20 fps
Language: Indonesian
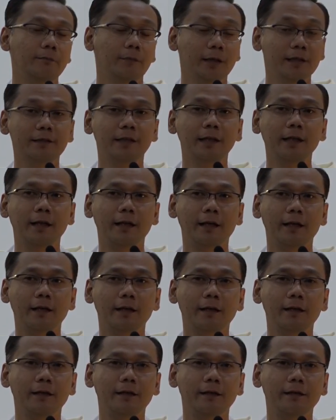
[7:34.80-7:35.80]
Masalah
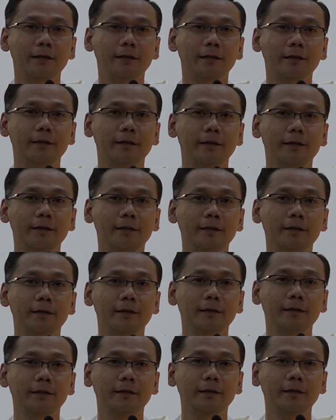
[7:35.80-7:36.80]

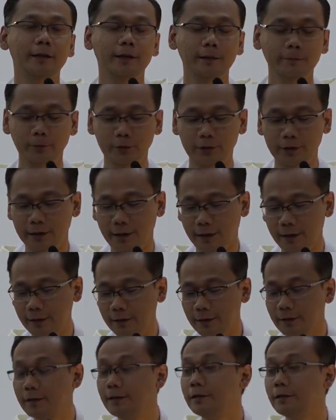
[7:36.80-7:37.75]
Kemudian